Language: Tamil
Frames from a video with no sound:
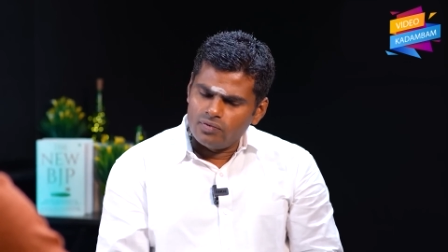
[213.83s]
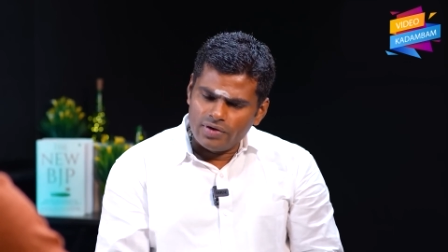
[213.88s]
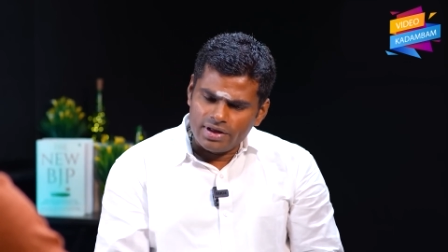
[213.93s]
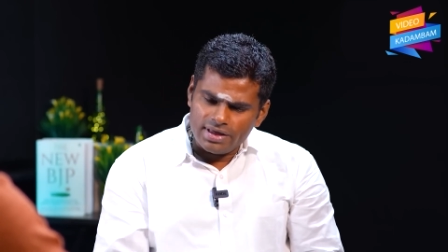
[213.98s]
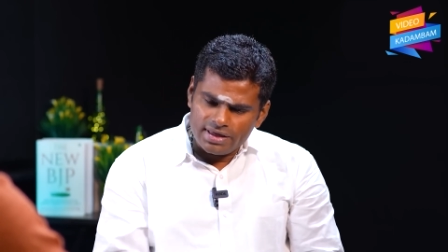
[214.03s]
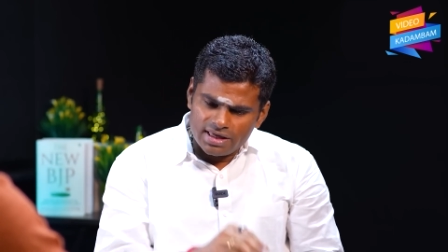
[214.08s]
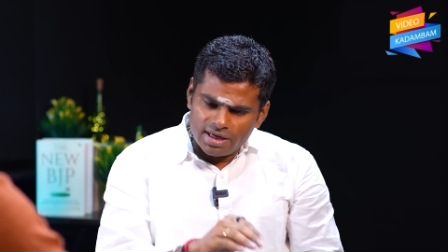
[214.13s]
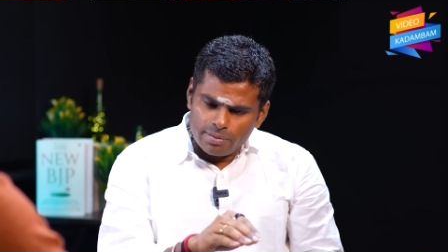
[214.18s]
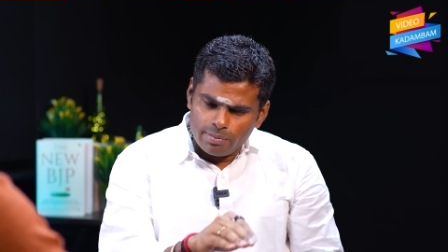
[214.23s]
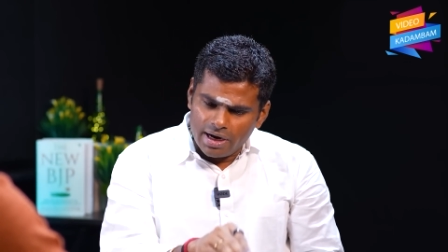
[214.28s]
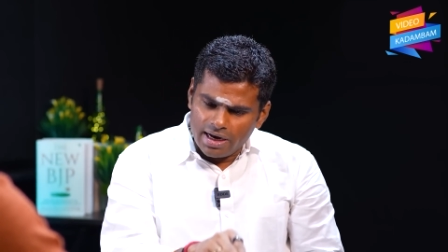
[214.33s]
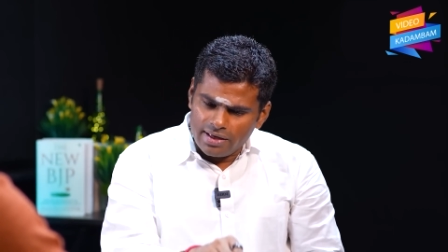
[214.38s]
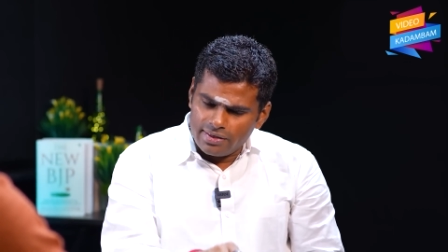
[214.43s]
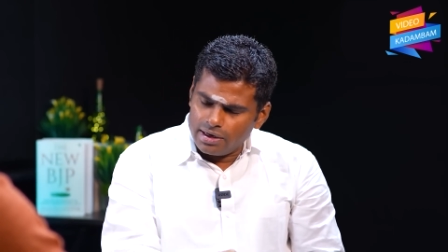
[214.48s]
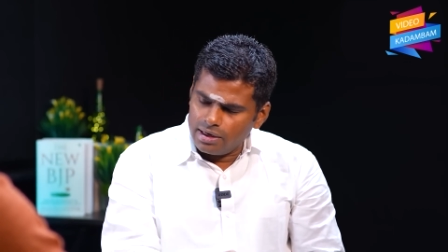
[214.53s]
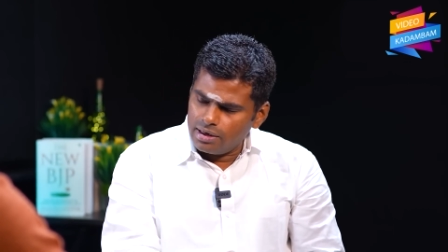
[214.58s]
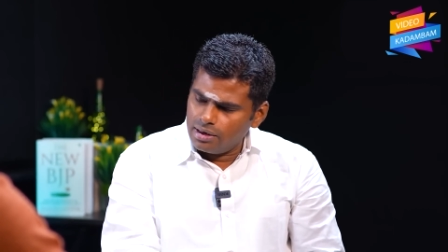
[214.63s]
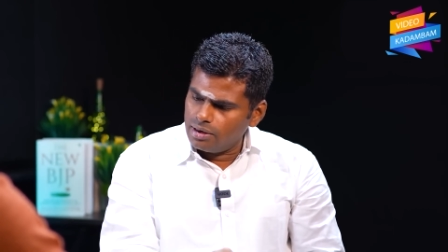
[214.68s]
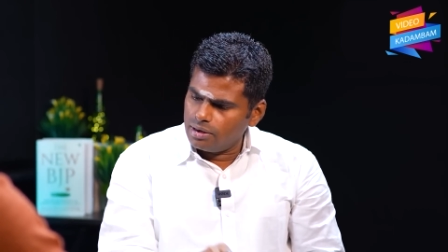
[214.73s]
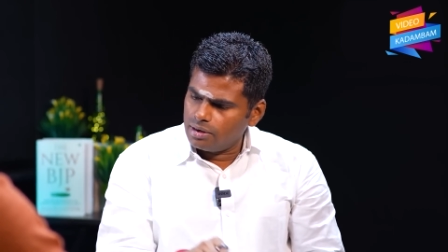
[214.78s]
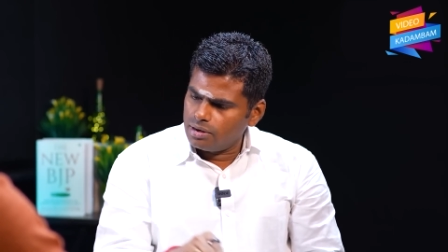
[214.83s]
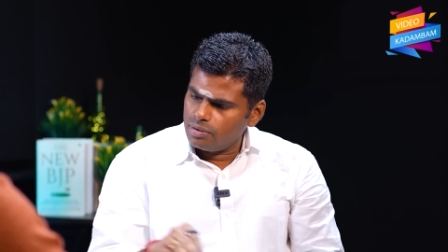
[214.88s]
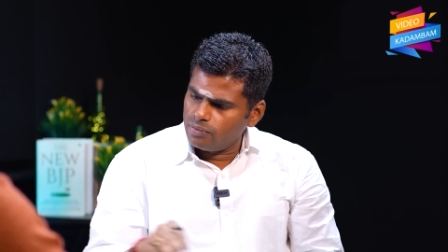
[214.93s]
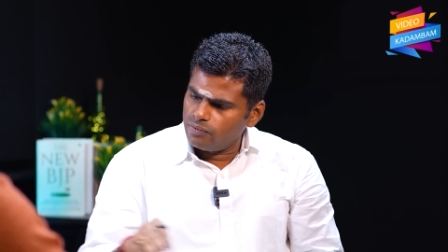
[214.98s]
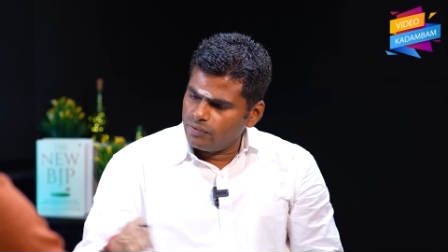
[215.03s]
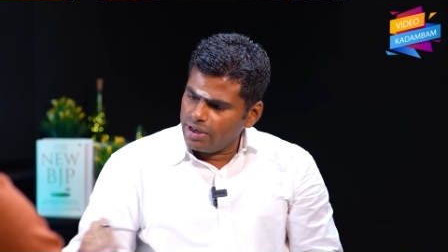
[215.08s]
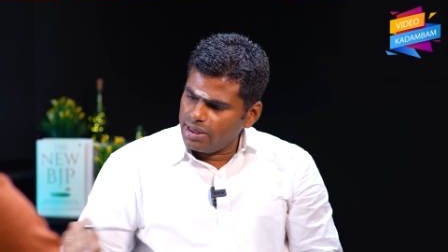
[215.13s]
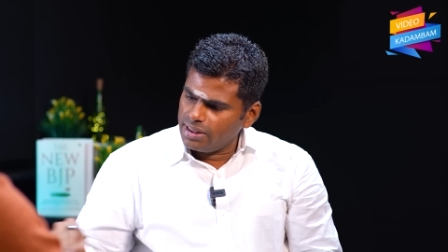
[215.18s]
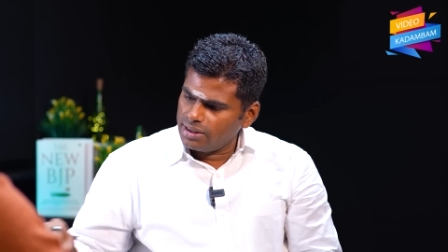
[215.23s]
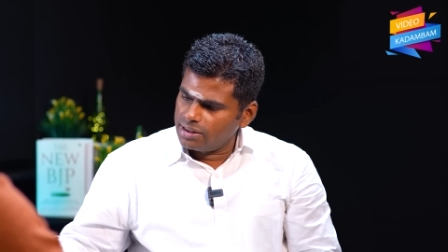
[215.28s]
வந்த
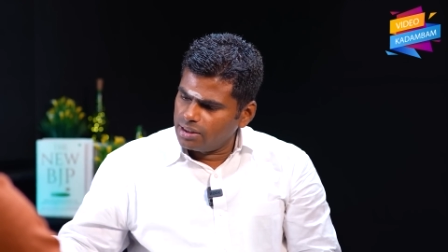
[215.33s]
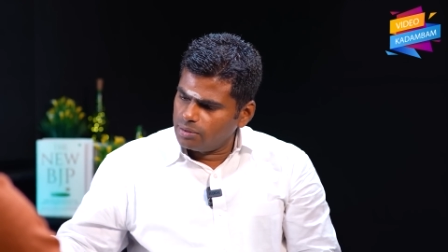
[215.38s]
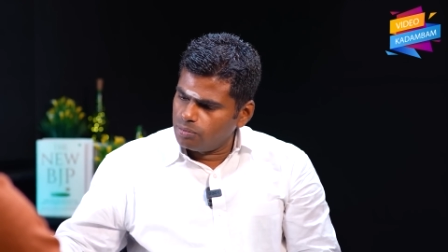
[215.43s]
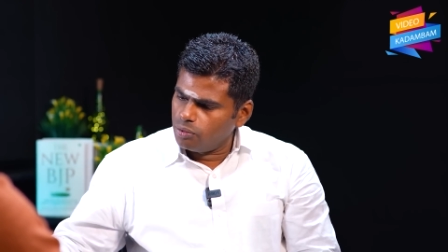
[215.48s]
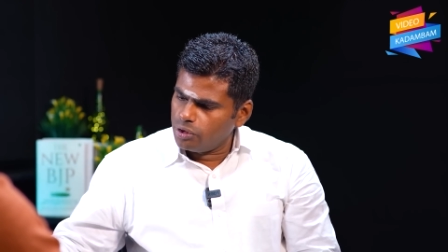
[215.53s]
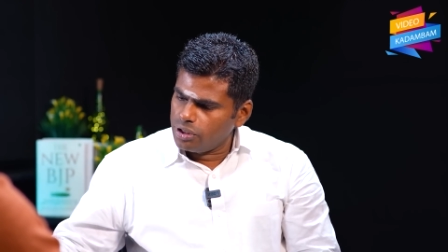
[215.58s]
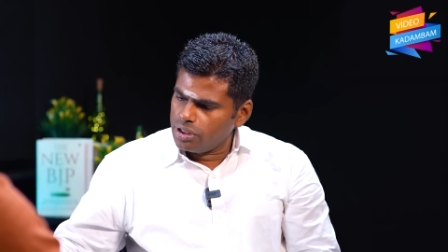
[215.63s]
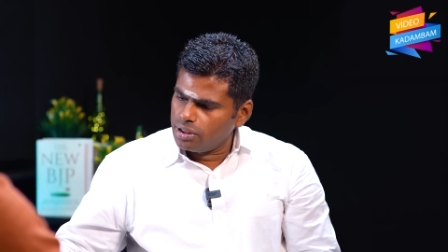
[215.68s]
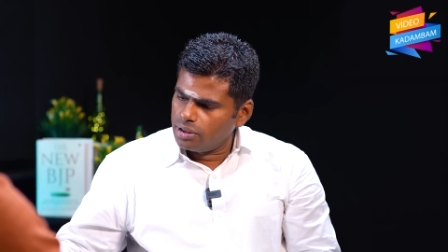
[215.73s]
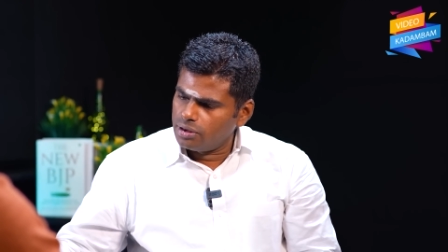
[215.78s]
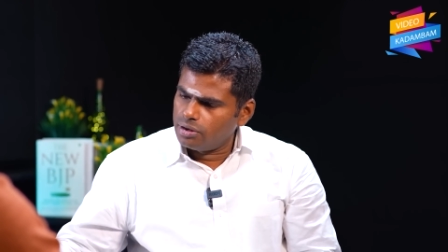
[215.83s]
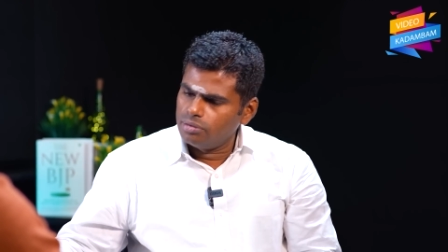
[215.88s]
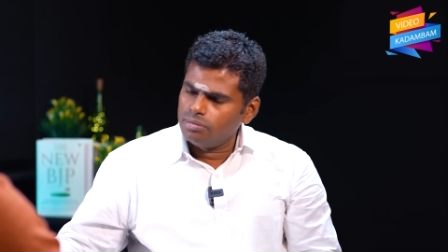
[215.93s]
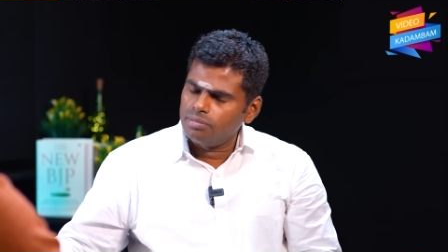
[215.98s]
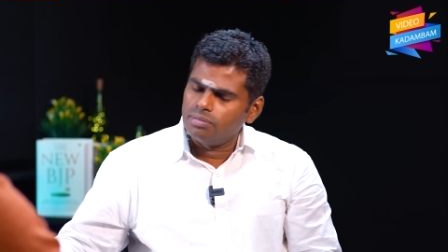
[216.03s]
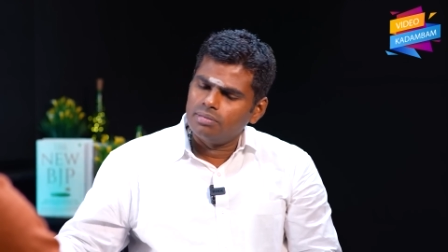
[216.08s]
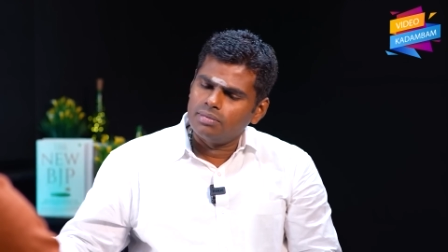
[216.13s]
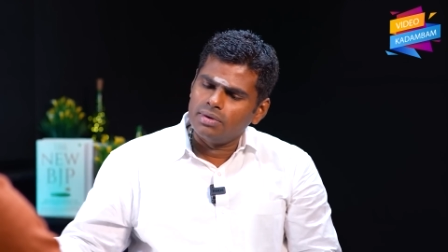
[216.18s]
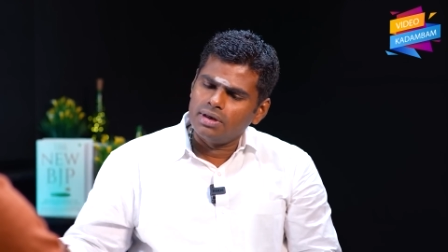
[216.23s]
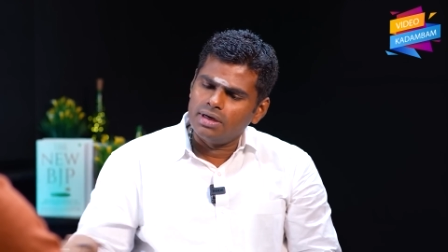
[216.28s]
மனிதர்களுக்கும் வைத்த மொய்க்கும்